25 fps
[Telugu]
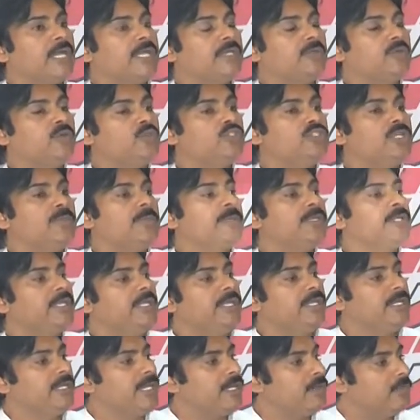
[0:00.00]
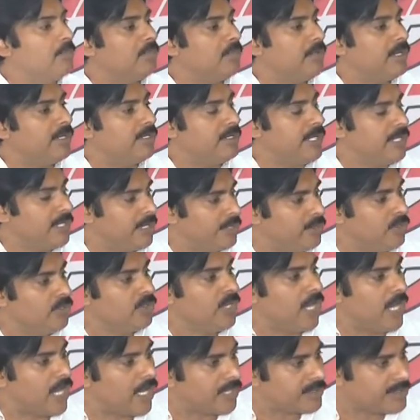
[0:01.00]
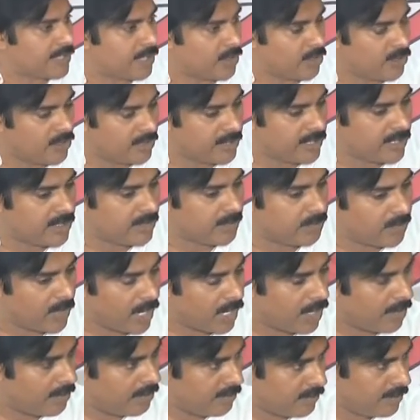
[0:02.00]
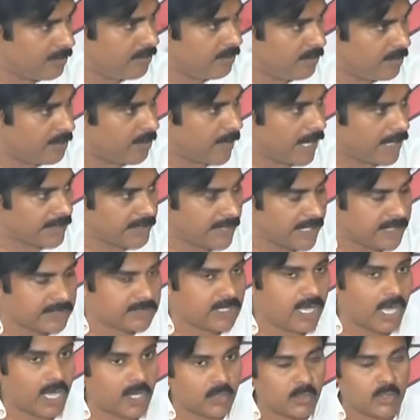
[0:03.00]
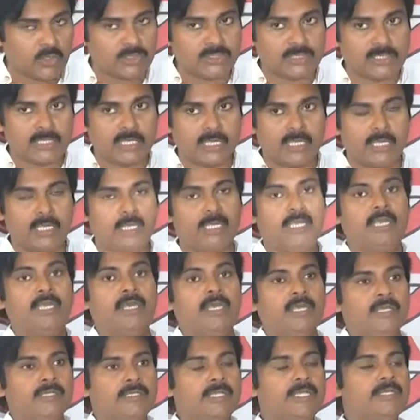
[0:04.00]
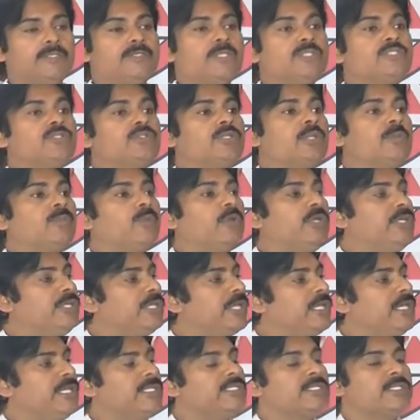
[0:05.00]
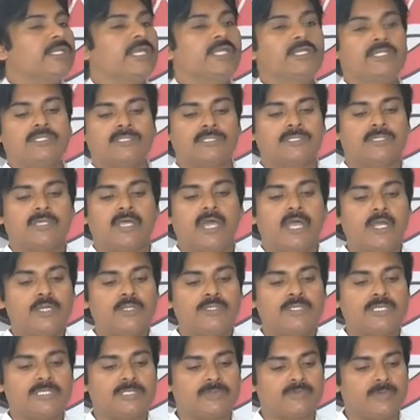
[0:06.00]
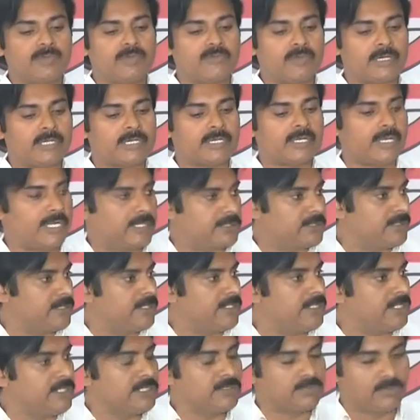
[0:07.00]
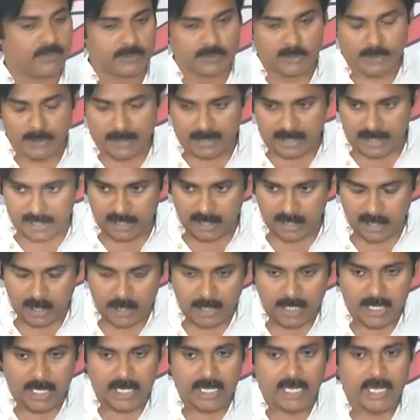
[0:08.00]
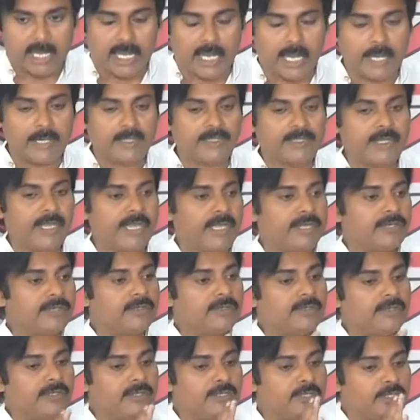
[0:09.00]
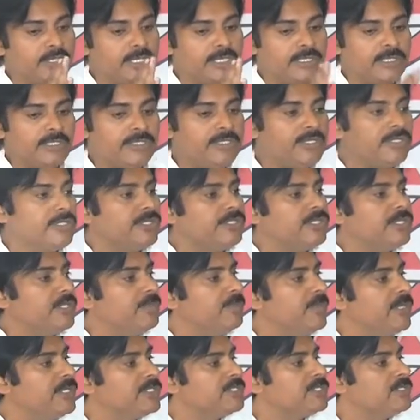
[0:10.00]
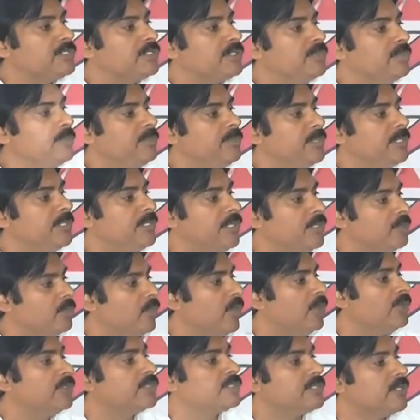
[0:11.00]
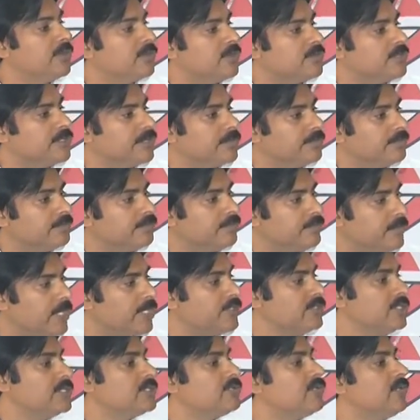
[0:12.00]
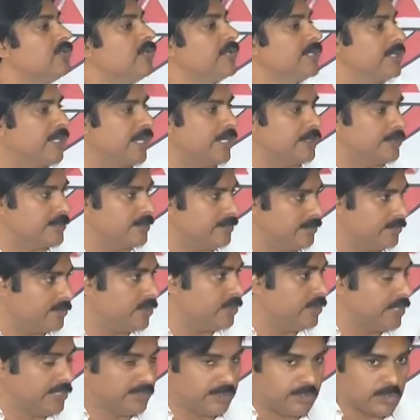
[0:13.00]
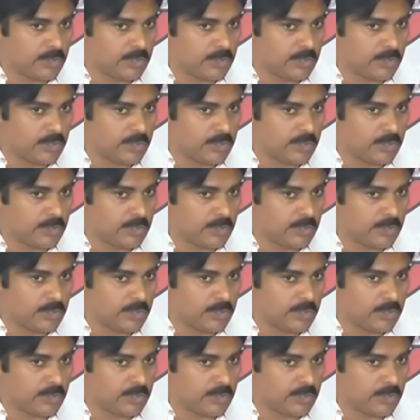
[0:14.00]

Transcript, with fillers: దాన్ని కూర్చోబెట్టి నేను నేను ఎందుకు ఆ క్షణంలో నేను మీరు మాట్లాడితే ఆ రోజున నేను తీసుకున్న పొలిటికల్ ఎజెండా ఇట్ ఈస్ నాట్ జస్ట్ ఫర్ వన్ కాస్ట్ ఇట్ ఈస్ ఫర్ ద ఎంటైర్ ఇండియన్ ఇంటిగ్రిటీ బేస్ మీద నేను పాలిటిక్స్లోకి వచ్చాను నాట్ జస్ట్ ఫర్ వన్ కాస్ట్ సో నేను